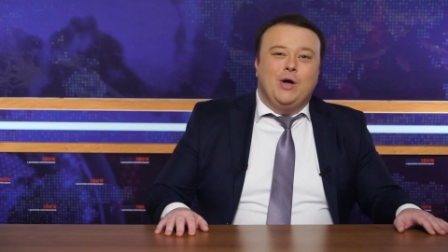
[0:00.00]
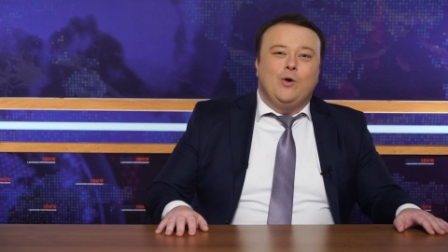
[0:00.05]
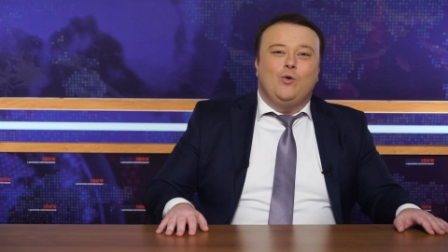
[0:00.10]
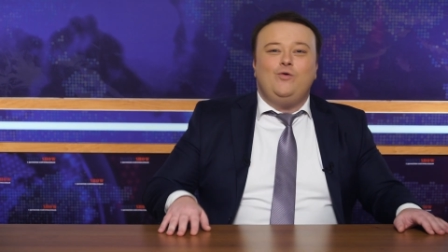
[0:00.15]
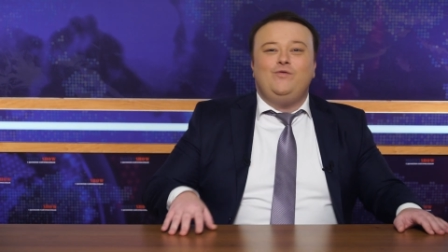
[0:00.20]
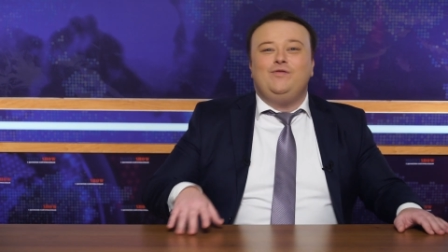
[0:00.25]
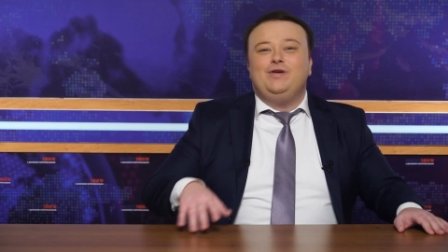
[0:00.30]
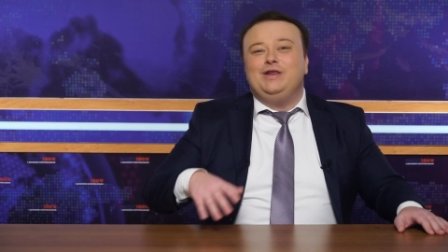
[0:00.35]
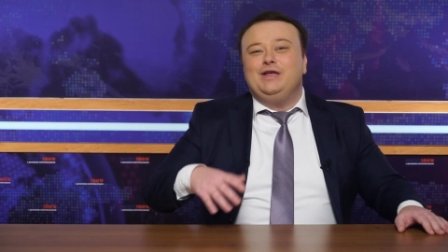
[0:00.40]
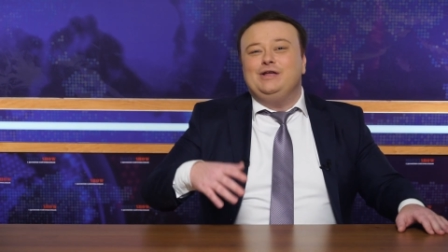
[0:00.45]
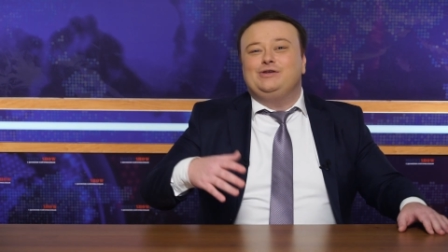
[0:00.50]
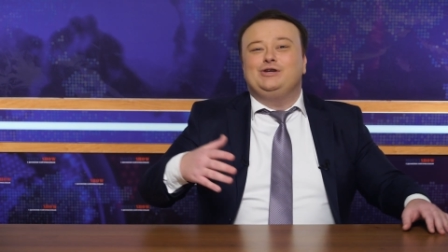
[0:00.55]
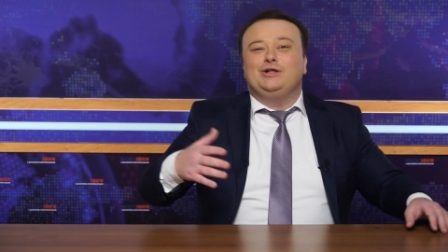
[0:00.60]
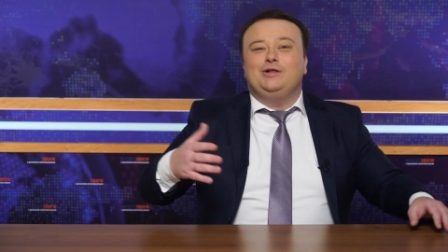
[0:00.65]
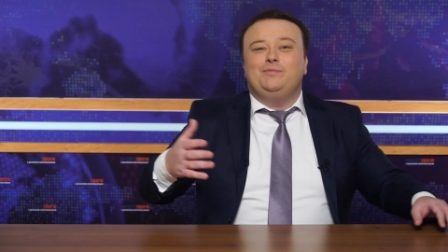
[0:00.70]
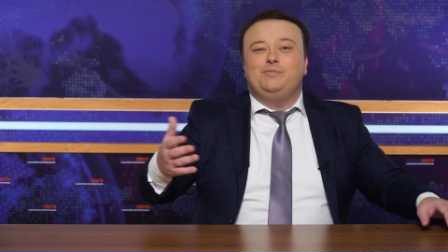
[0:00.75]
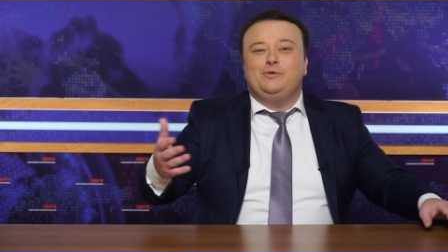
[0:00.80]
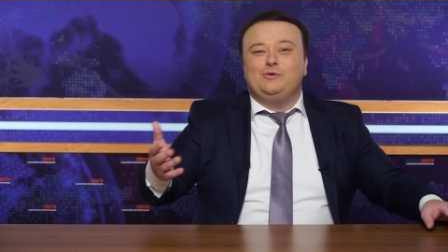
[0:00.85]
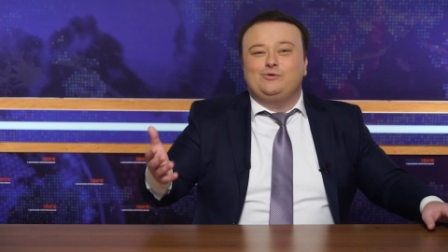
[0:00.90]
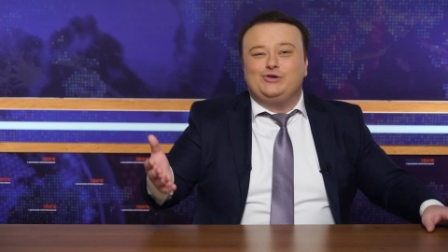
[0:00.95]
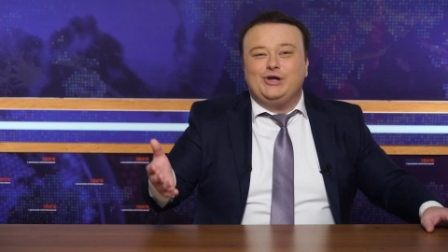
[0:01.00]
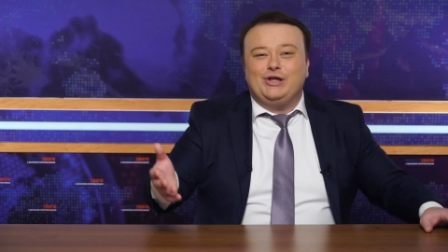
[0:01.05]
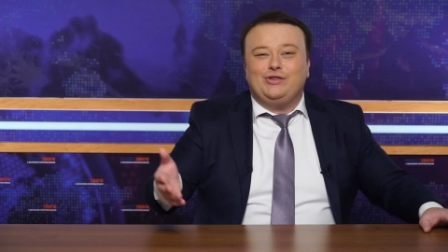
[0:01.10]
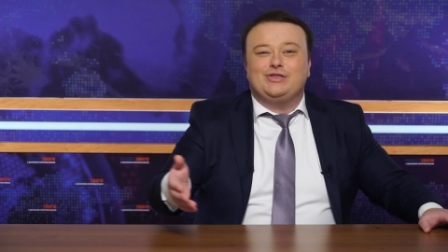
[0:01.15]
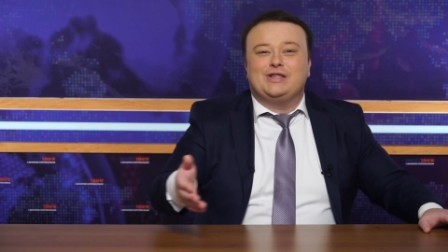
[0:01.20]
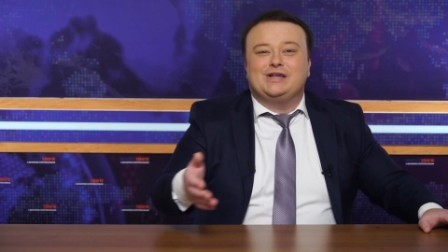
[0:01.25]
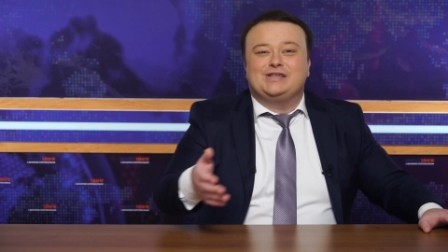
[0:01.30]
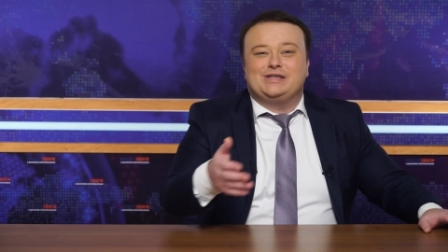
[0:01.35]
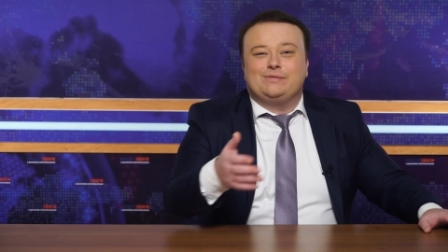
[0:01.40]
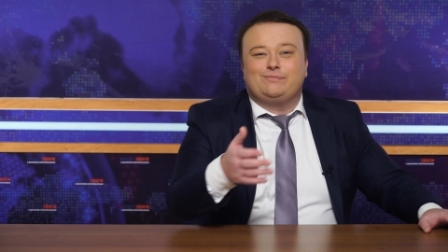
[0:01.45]
Увеличил бюджет
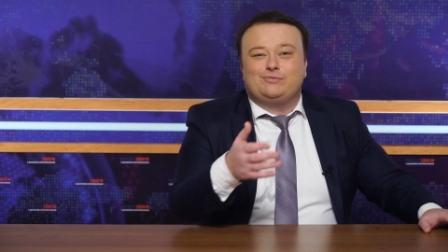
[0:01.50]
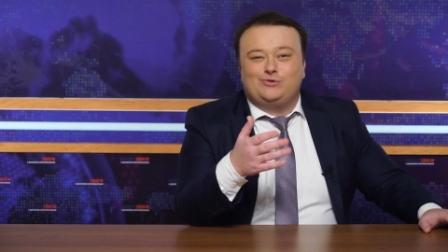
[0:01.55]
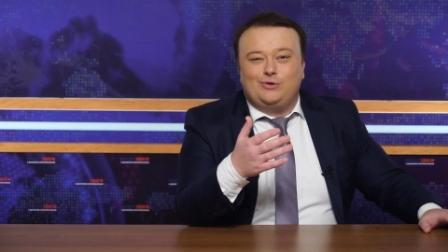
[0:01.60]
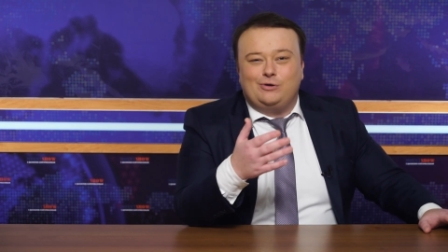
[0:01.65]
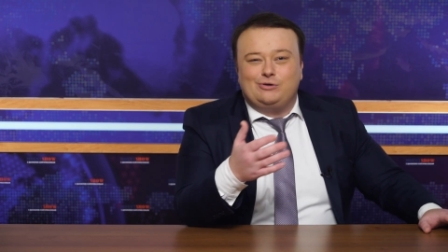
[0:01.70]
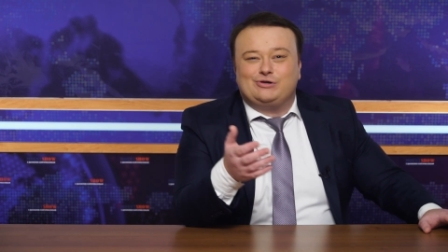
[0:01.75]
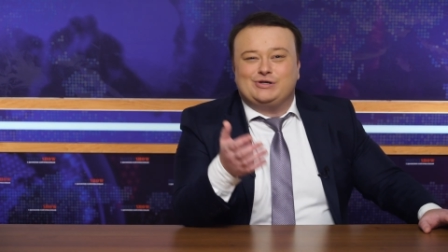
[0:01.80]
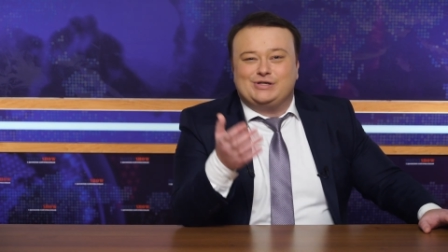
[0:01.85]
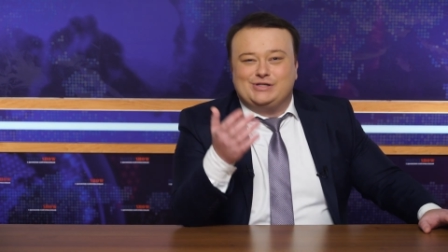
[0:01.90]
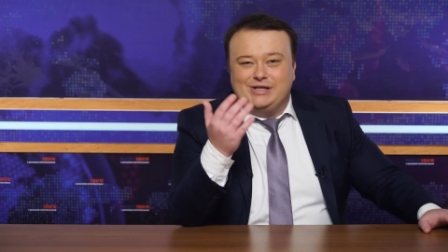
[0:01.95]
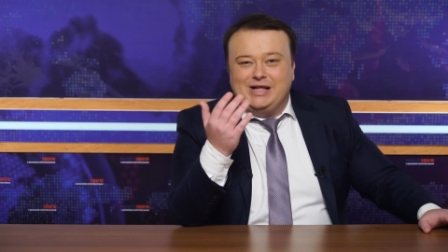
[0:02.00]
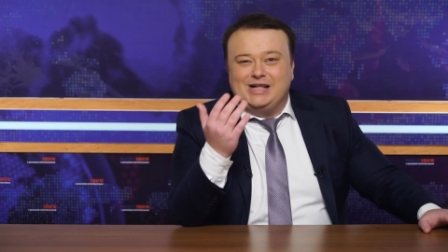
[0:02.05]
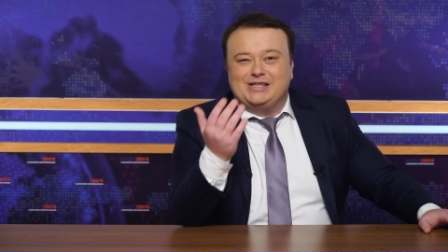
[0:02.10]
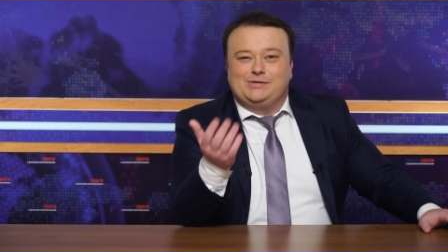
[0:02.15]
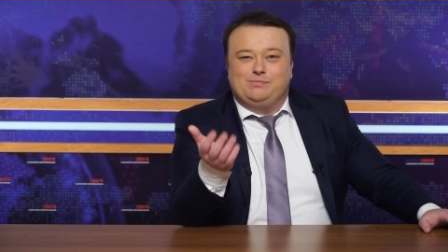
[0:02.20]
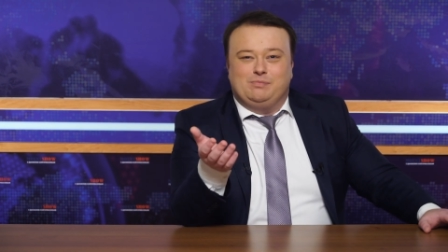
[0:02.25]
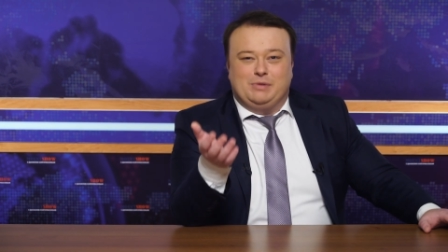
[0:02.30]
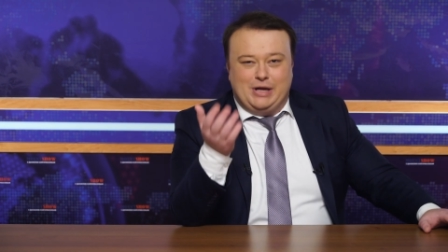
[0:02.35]
на 716